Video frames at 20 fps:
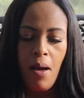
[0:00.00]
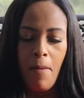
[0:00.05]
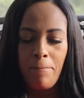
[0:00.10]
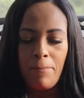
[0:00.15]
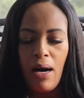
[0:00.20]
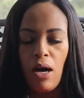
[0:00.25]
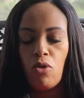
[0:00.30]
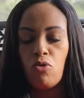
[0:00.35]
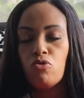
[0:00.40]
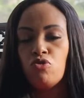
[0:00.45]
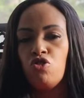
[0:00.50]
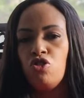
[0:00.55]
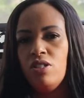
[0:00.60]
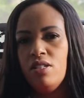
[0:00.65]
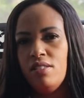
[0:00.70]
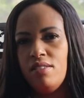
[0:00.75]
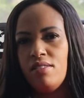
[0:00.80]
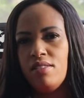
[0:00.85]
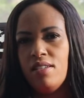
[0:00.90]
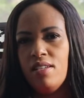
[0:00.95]
Paulo
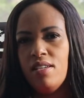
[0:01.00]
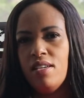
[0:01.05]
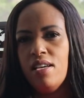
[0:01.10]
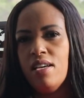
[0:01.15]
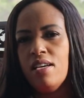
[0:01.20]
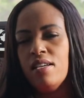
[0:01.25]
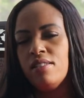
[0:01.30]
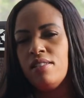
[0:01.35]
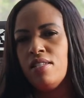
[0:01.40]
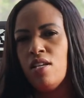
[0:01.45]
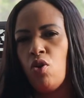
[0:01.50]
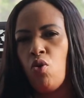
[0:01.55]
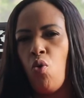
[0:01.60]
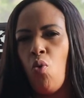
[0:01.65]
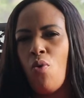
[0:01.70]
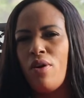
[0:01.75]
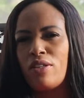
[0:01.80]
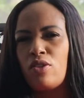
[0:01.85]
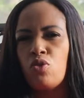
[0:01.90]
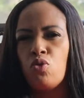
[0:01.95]
disse: Se
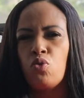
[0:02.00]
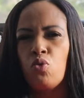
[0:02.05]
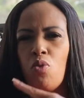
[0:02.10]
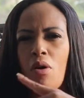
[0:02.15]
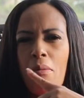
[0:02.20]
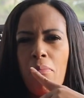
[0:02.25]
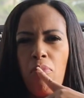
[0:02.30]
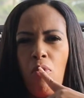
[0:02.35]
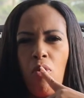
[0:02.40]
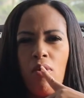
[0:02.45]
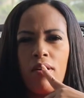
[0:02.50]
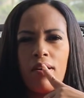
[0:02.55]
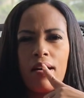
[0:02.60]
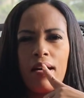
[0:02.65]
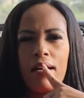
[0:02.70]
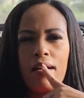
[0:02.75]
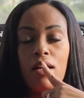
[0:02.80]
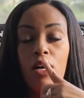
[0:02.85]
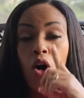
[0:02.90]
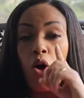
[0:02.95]
com a tua
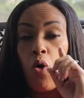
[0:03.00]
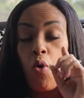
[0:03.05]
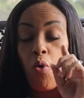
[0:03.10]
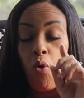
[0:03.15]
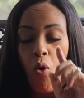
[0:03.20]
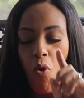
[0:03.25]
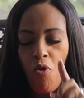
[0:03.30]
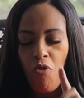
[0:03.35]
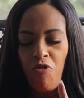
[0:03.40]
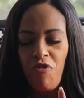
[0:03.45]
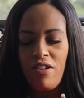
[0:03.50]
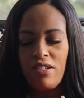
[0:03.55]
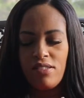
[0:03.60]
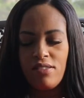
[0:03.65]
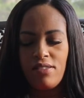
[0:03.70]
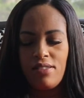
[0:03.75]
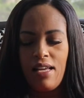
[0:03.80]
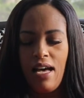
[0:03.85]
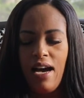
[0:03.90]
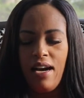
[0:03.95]
boca
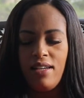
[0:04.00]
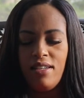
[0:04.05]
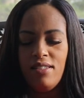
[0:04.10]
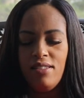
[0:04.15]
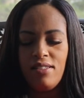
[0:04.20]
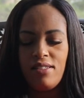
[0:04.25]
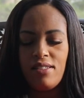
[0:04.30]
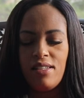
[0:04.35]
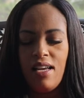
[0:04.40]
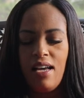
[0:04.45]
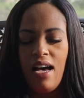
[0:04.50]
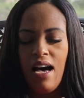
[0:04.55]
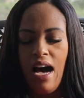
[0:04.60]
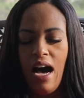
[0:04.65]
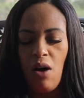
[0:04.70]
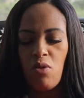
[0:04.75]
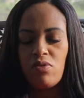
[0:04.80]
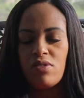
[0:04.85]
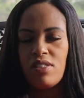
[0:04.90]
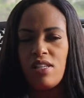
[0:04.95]
confessares
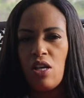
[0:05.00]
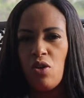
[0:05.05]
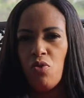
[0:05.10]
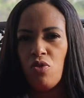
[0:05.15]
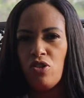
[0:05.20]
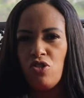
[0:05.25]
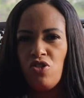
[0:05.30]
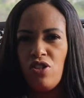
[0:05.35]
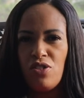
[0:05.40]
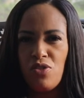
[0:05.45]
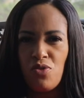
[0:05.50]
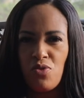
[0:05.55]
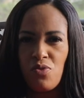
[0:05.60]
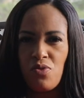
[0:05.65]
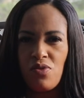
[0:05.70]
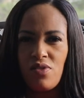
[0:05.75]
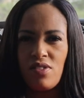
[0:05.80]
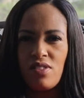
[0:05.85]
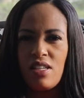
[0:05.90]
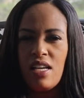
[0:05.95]
ao Senhor
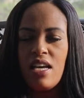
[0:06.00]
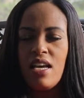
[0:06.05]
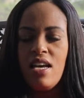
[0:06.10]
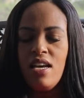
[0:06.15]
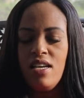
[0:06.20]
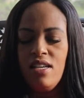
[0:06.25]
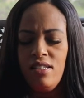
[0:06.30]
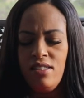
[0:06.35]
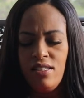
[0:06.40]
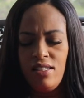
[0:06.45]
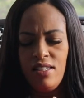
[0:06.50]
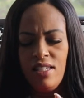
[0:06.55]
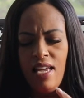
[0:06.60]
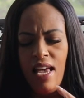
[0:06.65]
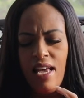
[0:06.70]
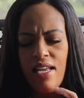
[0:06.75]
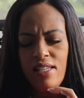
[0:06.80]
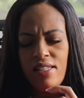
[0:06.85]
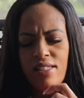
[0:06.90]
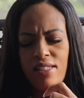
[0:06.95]
Jesus e se
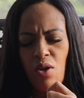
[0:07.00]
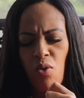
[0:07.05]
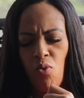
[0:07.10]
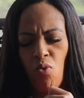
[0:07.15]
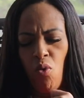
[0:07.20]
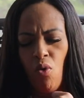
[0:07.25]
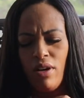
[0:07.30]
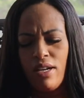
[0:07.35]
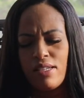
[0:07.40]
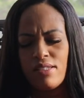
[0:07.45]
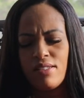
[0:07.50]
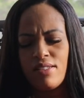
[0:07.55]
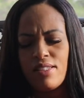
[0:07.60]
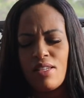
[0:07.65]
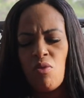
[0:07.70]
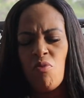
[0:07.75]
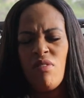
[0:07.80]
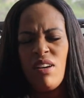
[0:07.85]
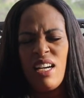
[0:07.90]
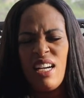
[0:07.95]
em seu
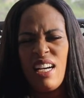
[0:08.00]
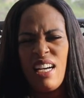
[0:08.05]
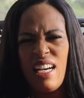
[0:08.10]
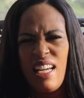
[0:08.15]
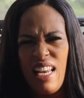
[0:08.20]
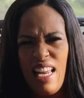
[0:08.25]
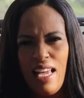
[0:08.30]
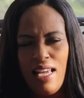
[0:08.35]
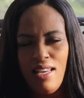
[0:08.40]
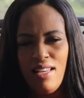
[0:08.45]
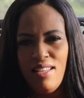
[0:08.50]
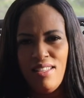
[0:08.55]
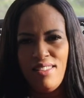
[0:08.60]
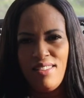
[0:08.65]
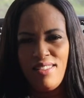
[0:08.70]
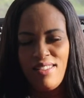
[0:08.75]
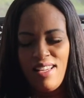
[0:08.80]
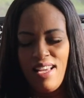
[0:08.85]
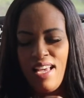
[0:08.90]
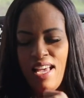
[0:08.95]
coração
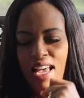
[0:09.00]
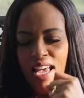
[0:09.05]
creres